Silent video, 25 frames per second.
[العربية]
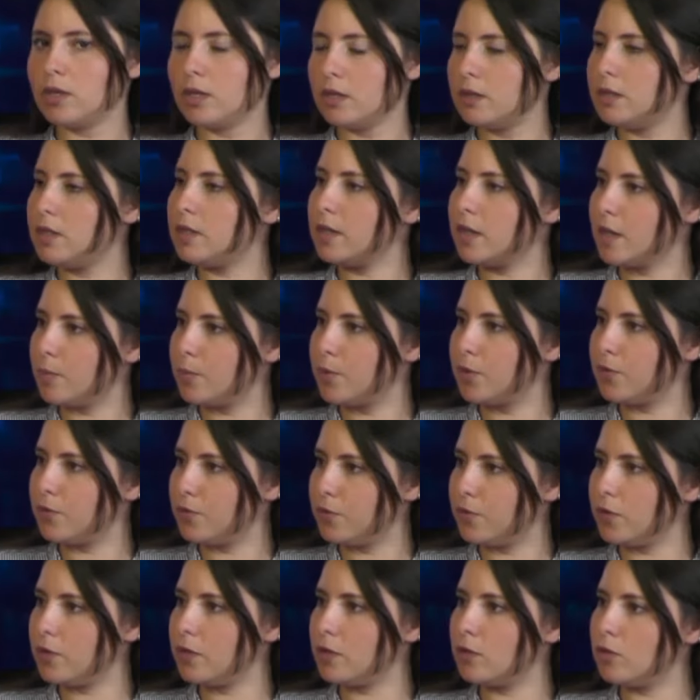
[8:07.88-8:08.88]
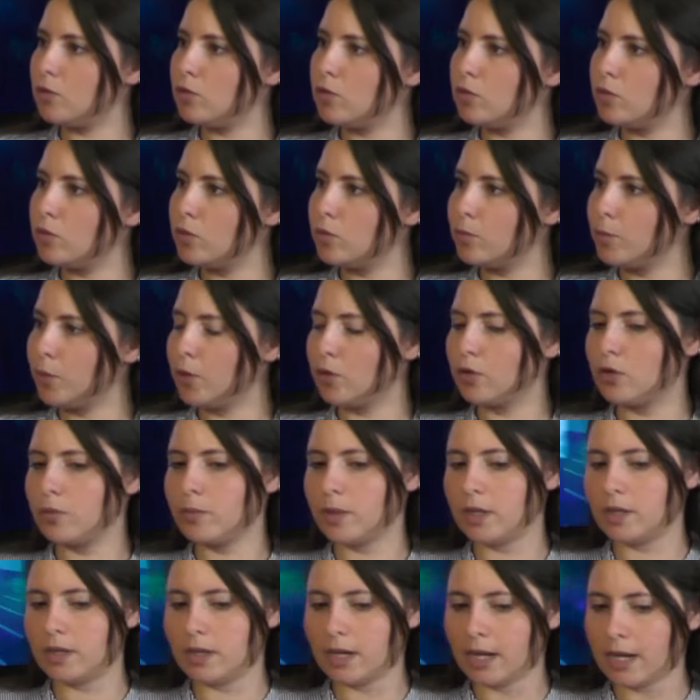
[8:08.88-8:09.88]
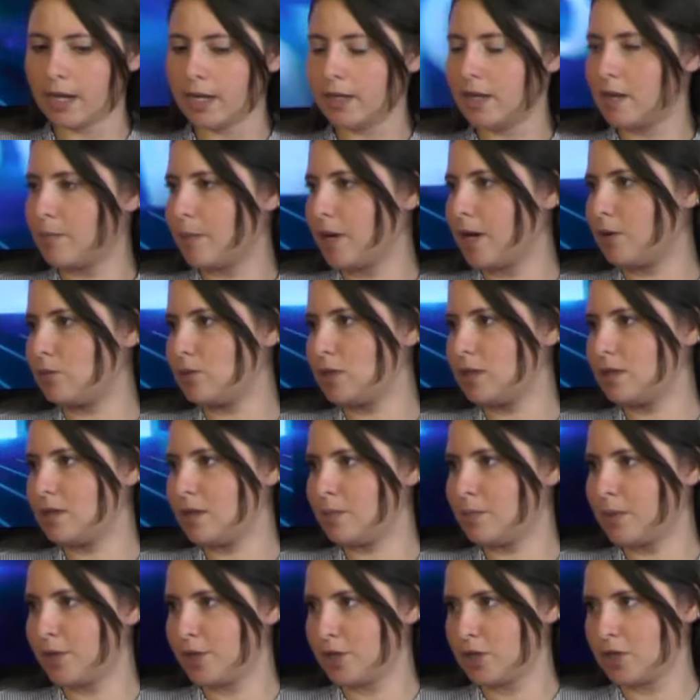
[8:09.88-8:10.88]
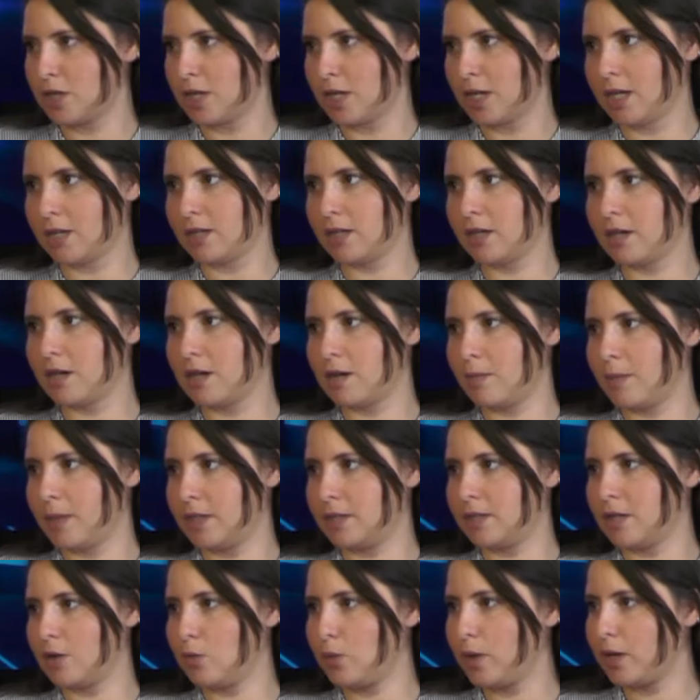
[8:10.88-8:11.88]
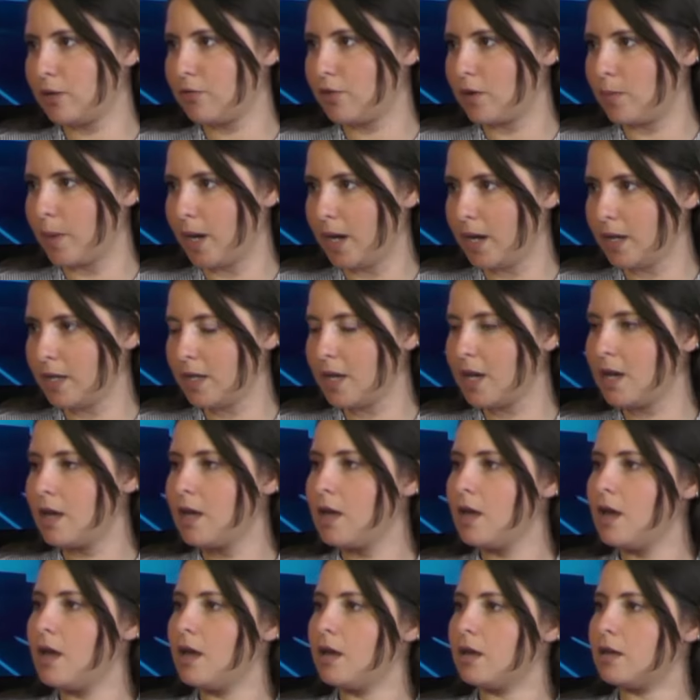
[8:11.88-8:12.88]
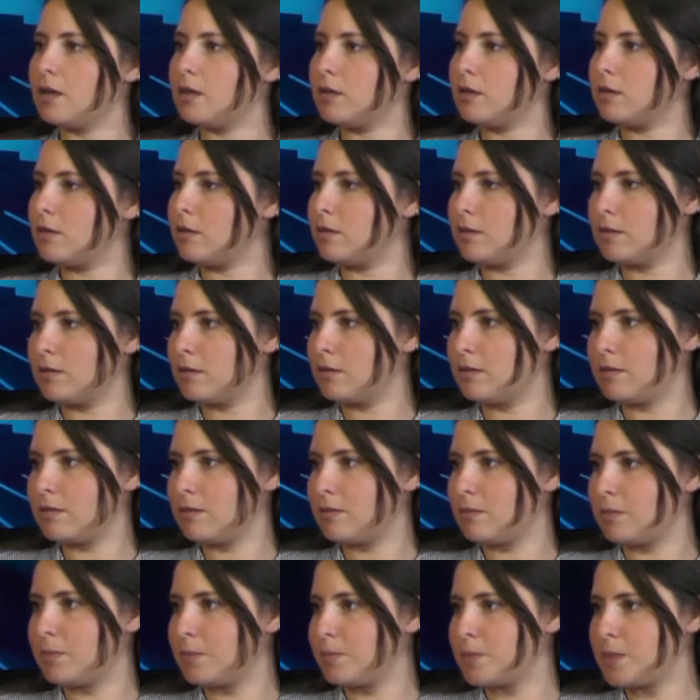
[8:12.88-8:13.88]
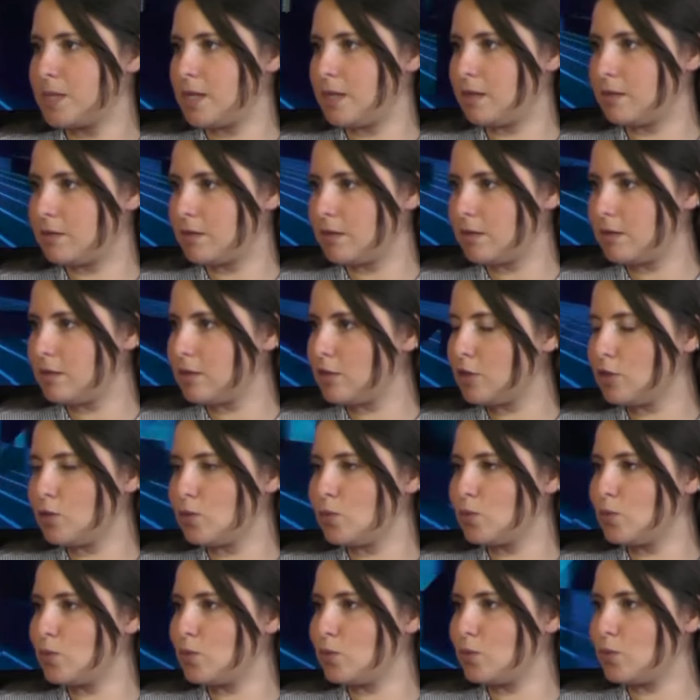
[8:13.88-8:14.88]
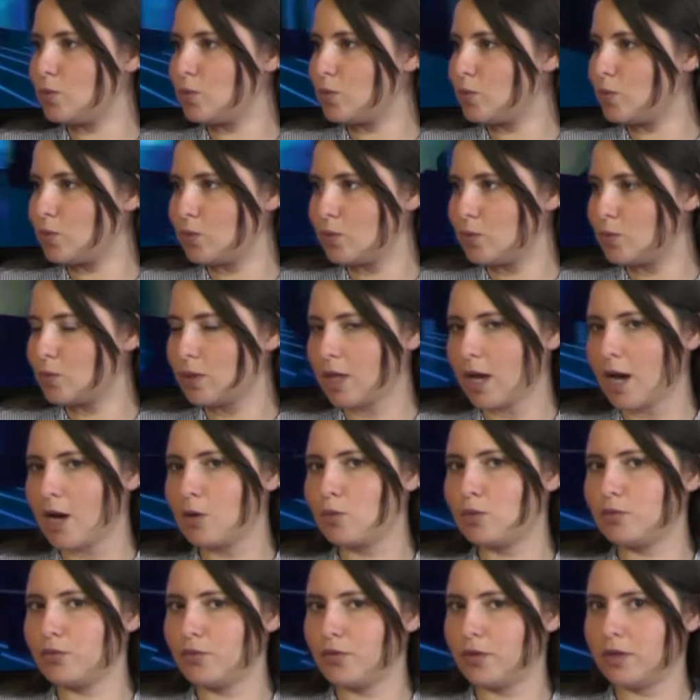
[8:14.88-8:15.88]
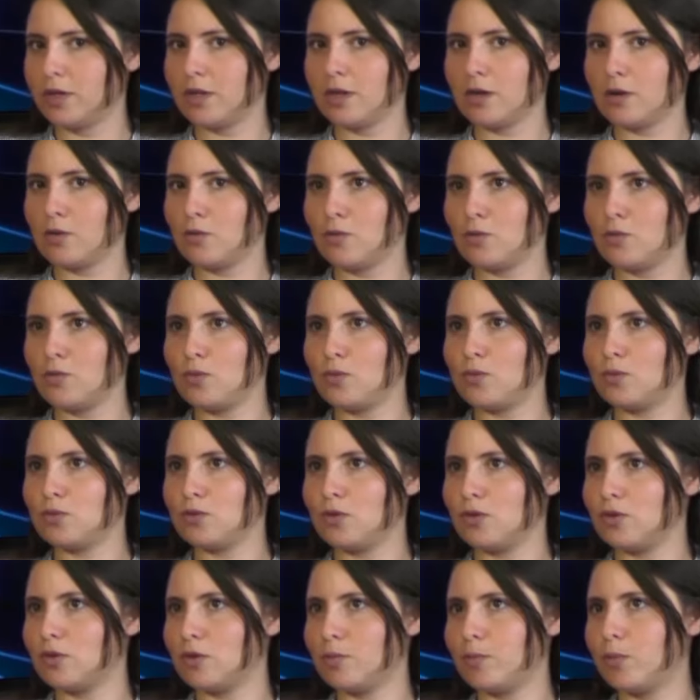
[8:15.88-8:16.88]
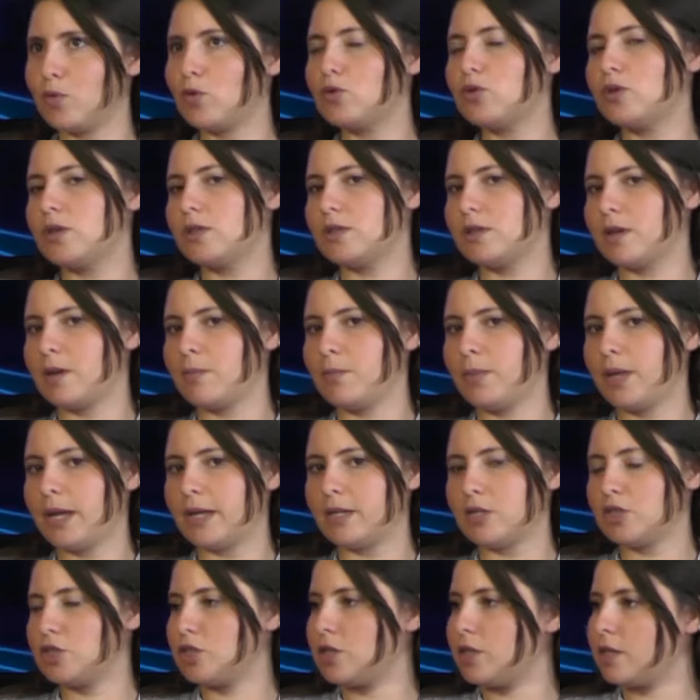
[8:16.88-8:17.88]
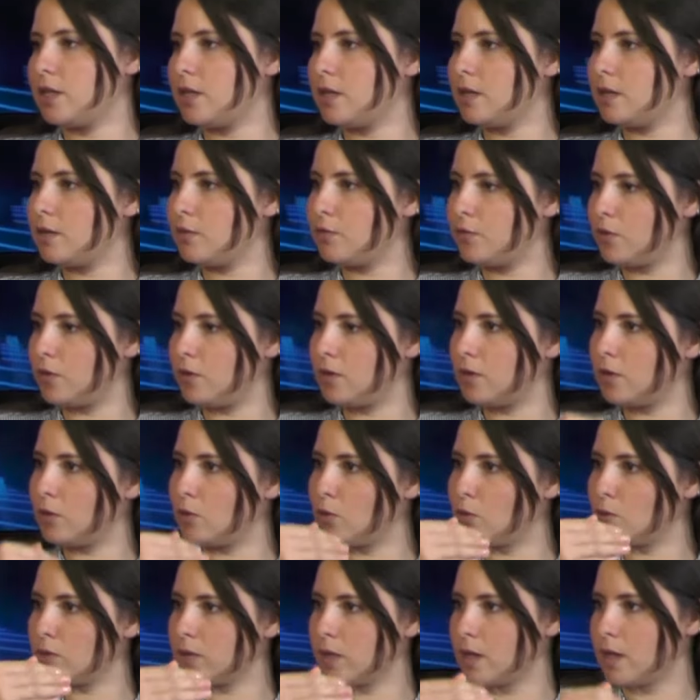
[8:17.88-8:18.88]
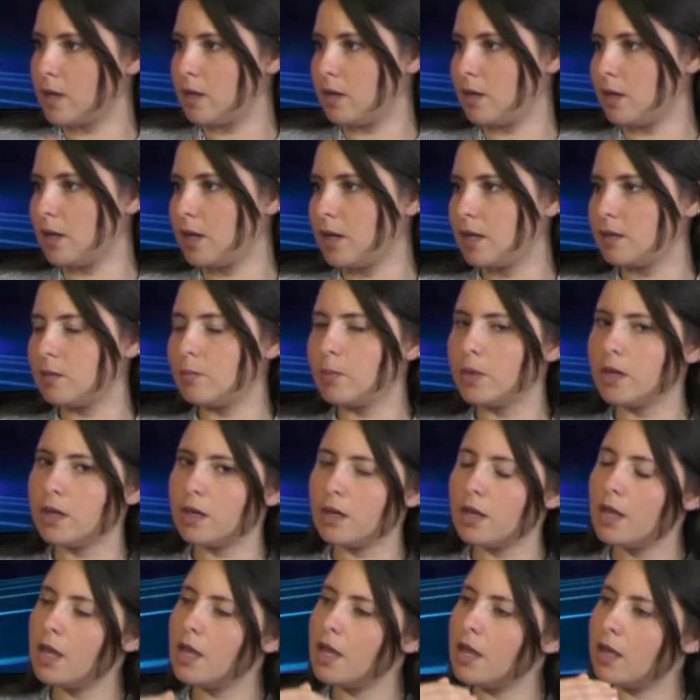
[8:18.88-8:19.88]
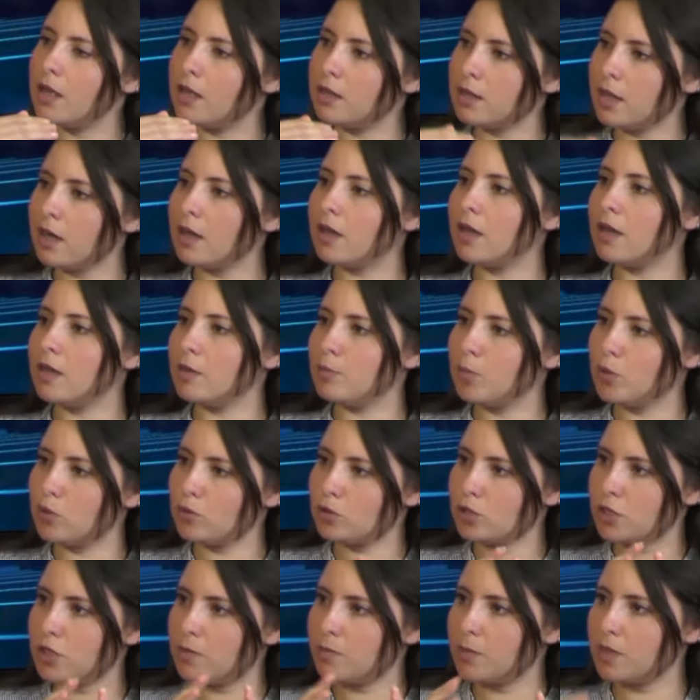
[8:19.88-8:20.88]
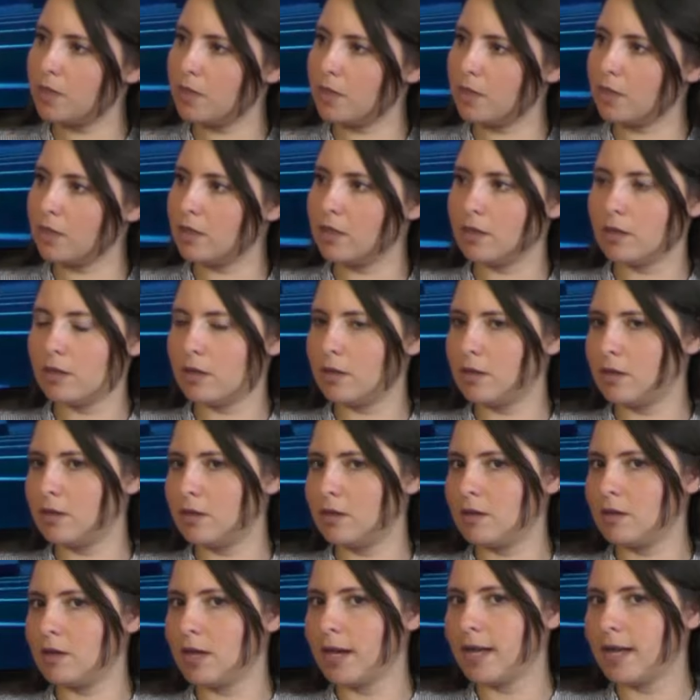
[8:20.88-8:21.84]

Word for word: اني نكبر فيه وبحكم اللي العائله معاونتني برشا الحقيقه معناتها واقفه معايا ساندتني وتعاون فيا ودونك بقدره ربي علاش لا في الخطى القادمه نلقى البروجي نتاعي آه،